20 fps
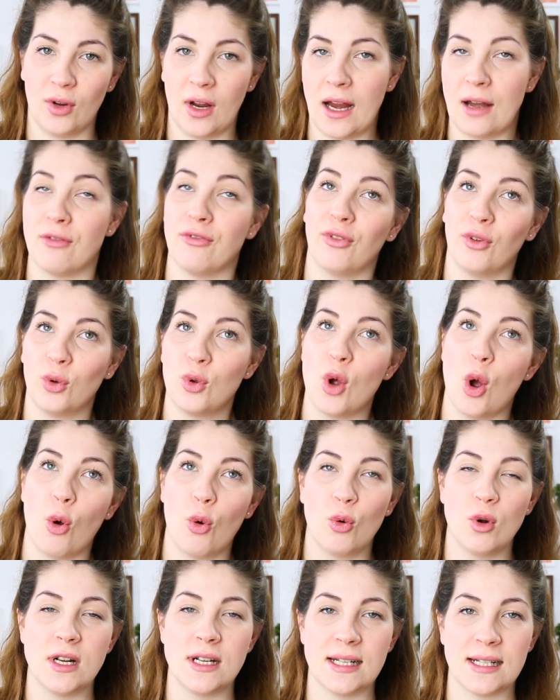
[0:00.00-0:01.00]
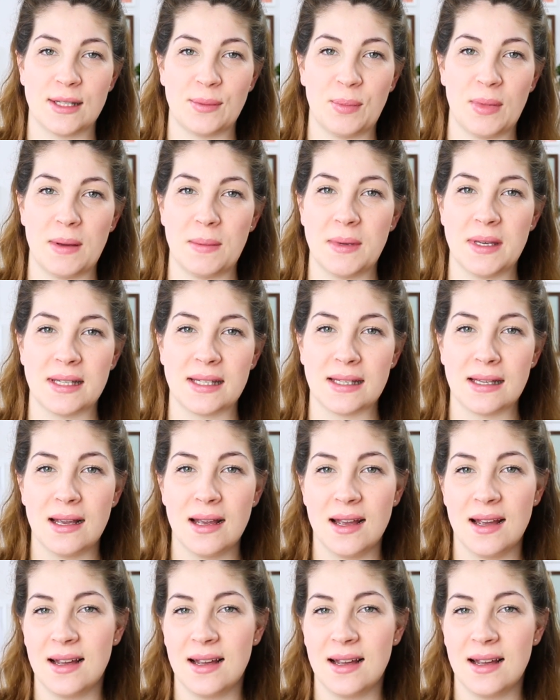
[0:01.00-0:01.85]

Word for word: ein Früherholen des Babys